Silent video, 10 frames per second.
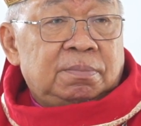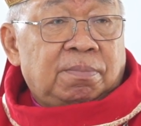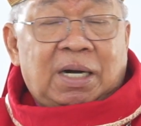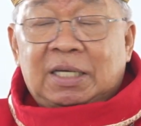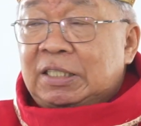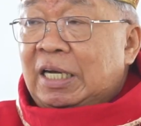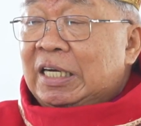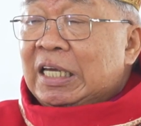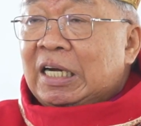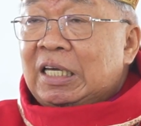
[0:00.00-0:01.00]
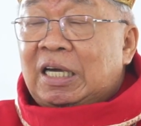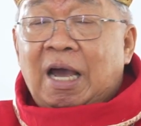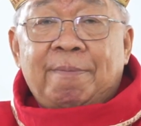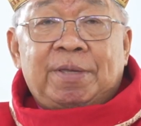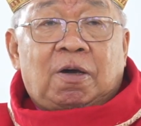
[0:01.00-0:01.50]
Merasa diri
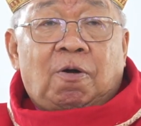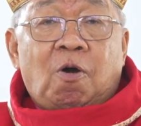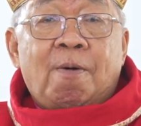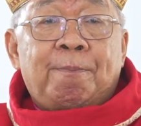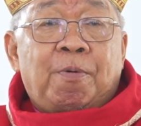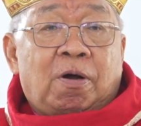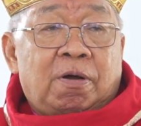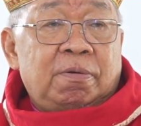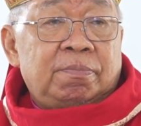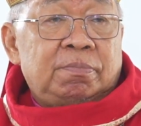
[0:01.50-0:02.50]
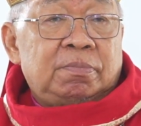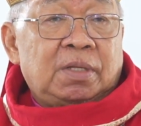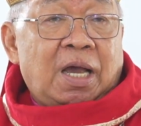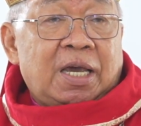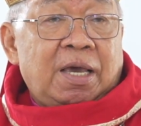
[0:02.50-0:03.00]
kami kelompok yang